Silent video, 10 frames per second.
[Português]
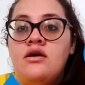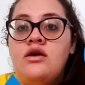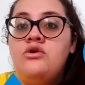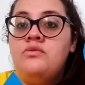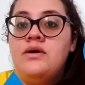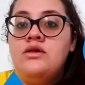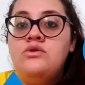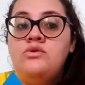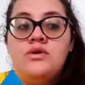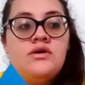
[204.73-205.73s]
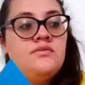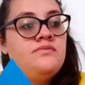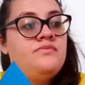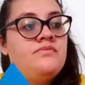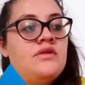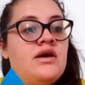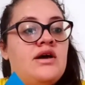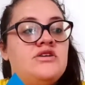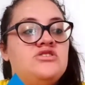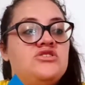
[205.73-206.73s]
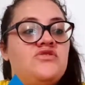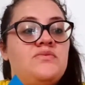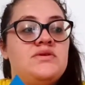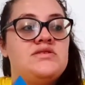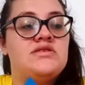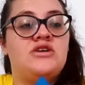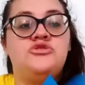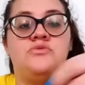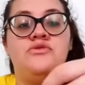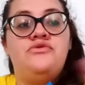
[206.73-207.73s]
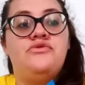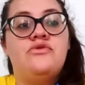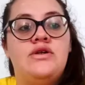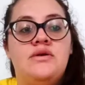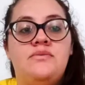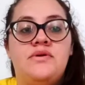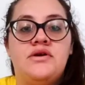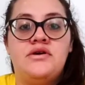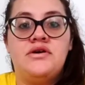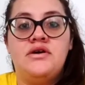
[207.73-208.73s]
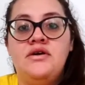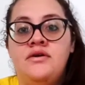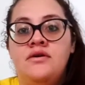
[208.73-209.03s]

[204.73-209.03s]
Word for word: e uma lua. A gente vai precisar de uma folha branca,